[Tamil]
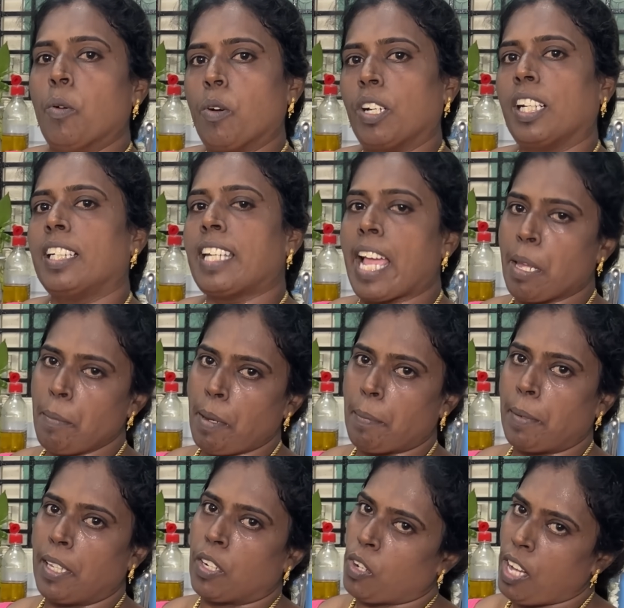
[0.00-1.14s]
உங்களுக்கு டைம்
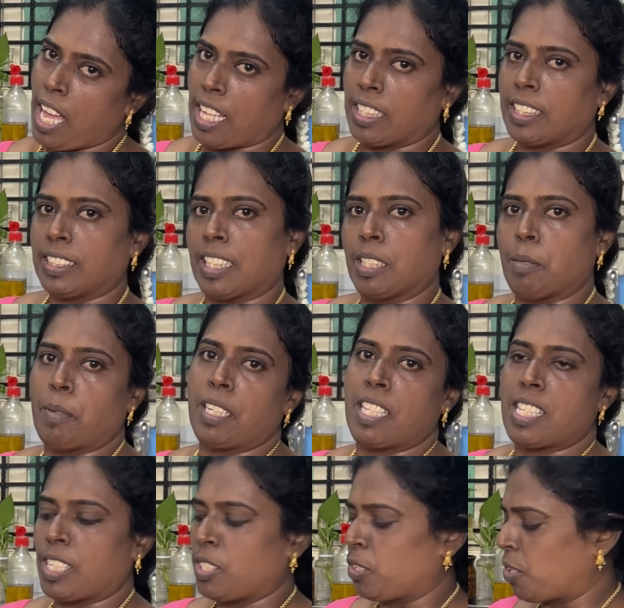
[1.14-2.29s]
எப்படி இருக்கோ அதுக்கு தகுந்த மாதிரி இதை
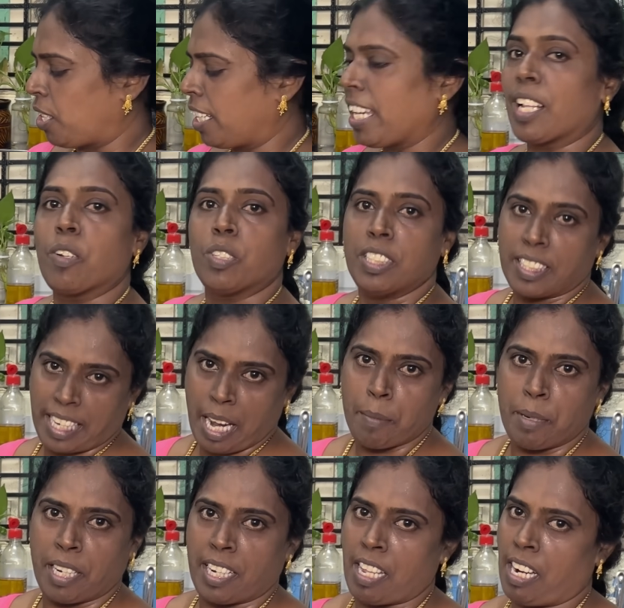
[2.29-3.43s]
செஞ்சுக்கோங்க ஏன்னா கொஞ்சம் டைம்
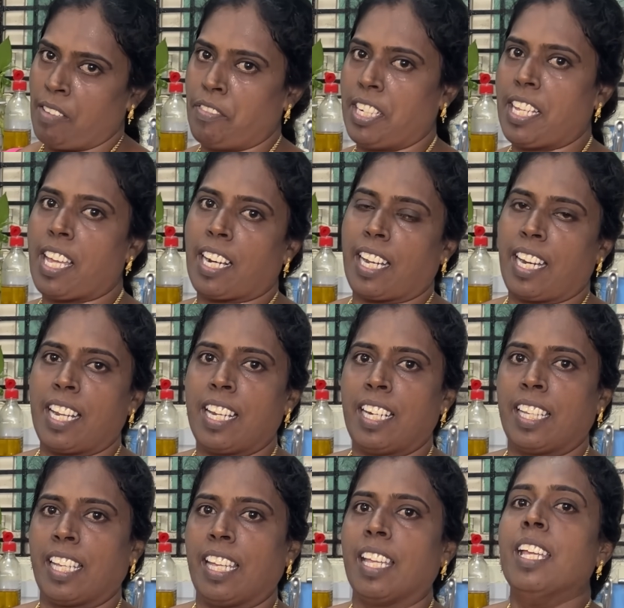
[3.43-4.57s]
இன்றைக்கி நல்லா ஃப்ரீயாக இருக்கும் ஏன்னா
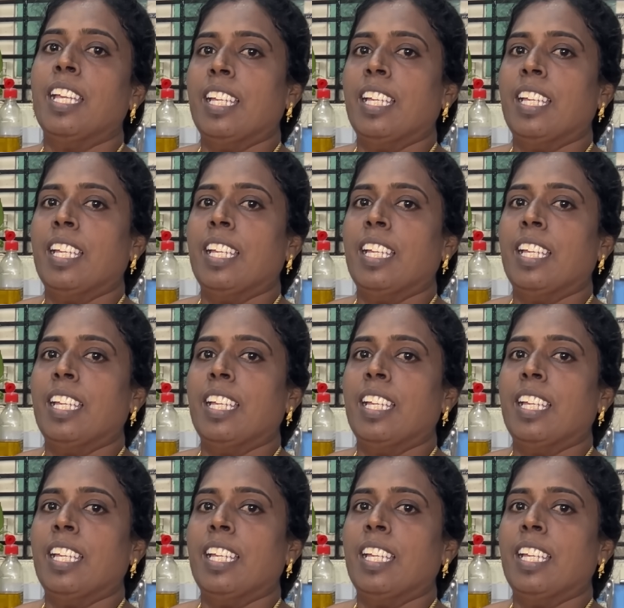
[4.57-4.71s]
இன்றைக்கி